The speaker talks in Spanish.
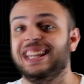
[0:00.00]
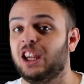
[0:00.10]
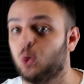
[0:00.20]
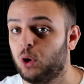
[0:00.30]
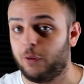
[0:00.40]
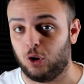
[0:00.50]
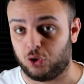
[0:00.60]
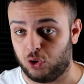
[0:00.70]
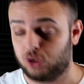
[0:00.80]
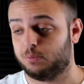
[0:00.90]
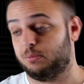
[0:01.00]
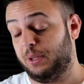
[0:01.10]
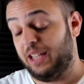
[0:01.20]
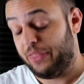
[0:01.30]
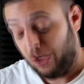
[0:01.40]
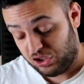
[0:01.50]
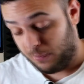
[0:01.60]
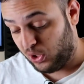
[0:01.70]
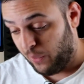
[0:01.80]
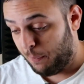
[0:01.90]
Ninguno de los dos, Mingueza no se
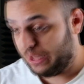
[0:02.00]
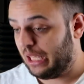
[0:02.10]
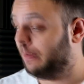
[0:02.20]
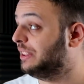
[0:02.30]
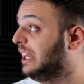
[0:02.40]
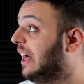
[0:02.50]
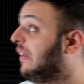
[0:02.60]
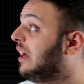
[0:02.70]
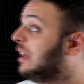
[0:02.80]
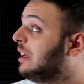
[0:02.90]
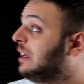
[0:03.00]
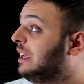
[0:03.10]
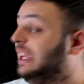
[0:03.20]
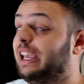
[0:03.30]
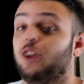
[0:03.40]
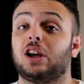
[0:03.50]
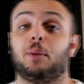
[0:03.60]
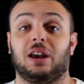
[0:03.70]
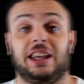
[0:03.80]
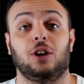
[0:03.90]
ha podido ver prácticamente nada y creo que
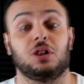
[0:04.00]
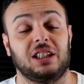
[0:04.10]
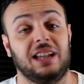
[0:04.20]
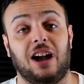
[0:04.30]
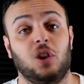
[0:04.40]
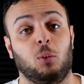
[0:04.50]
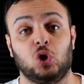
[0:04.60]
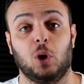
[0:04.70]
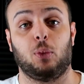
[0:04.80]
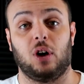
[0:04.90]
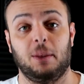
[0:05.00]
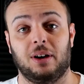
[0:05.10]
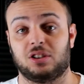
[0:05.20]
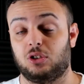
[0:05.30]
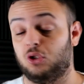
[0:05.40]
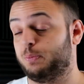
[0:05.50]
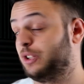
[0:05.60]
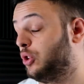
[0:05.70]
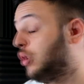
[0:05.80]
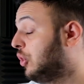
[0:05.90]
por aquí nos están llegando muchos problemas. Nos
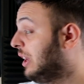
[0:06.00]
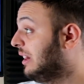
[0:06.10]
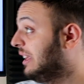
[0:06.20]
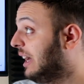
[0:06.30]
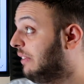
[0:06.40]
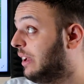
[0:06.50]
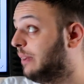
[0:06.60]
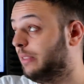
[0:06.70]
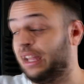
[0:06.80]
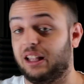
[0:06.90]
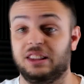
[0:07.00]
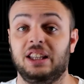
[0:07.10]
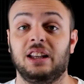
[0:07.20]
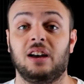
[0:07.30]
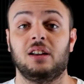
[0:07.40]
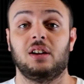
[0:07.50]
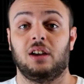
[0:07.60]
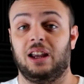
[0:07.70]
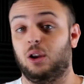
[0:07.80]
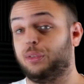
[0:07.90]
pasó con el día de, Argentina,
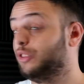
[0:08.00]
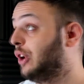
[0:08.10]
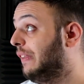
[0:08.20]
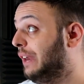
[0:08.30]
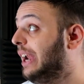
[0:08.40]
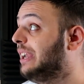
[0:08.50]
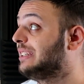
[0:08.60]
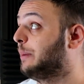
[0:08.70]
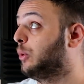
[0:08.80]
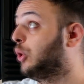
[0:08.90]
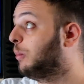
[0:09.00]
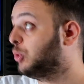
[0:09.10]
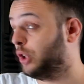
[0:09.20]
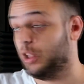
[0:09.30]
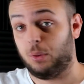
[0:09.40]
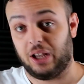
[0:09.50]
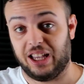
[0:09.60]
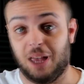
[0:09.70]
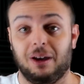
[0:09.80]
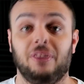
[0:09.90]
en los centros laterales se produjo mucho daño por
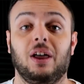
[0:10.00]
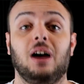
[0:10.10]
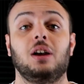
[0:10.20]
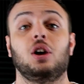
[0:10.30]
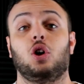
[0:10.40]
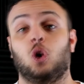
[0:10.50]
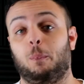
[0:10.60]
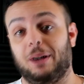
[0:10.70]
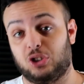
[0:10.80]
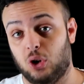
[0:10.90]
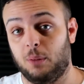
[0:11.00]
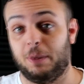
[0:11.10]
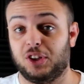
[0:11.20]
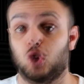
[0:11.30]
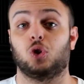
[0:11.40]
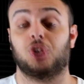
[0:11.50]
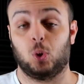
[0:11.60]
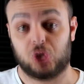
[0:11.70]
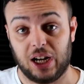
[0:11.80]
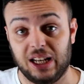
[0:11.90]
aquella banda, nos pasó en partido contra
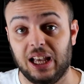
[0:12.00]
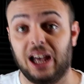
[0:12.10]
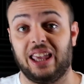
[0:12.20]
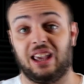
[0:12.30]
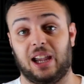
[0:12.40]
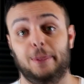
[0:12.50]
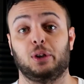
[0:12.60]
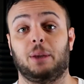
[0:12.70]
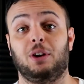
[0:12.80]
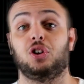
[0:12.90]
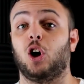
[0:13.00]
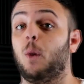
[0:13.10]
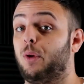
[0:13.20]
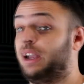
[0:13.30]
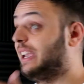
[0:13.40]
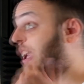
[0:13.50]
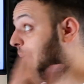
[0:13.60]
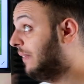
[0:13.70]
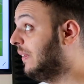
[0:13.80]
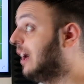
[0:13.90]
Australia, Egipto también nos llegó por aquella
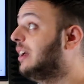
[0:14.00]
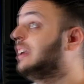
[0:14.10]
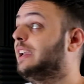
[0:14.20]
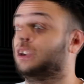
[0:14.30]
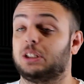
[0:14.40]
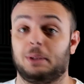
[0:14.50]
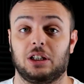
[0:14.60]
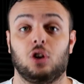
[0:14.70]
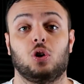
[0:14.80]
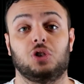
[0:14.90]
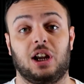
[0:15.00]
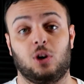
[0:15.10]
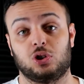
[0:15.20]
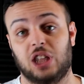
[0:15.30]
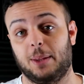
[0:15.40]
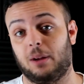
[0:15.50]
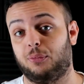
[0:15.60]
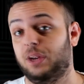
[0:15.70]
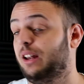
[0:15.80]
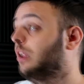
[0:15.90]
banda y nos ha pasado contra Costa de
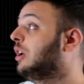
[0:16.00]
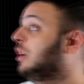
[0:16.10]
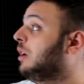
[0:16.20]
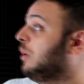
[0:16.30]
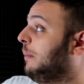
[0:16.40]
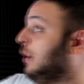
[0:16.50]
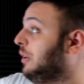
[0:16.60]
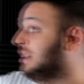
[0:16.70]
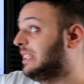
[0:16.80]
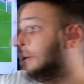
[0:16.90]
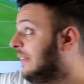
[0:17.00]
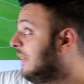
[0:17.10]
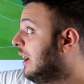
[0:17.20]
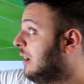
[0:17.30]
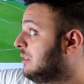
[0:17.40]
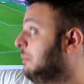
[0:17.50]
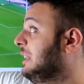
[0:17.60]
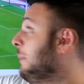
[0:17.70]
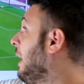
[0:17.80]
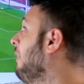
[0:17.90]
Marfil. Balón en esta banda, se
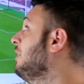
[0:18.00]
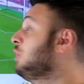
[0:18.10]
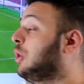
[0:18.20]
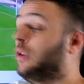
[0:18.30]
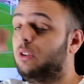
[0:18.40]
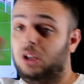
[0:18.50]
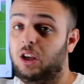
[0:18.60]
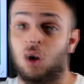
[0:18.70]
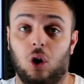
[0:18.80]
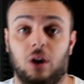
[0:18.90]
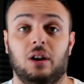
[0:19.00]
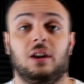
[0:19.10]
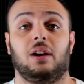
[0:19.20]
mete para adentro y gol.